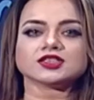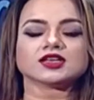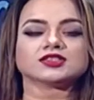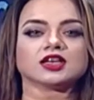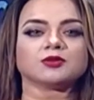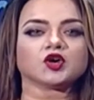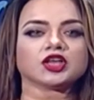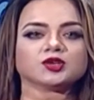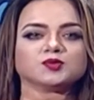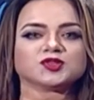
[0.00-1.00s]
আছেন আসসালামু
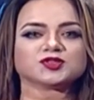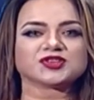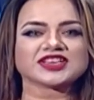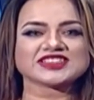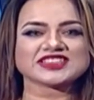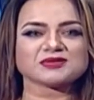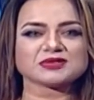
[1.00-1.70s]
আলাইকুম দর্শক কে আছেন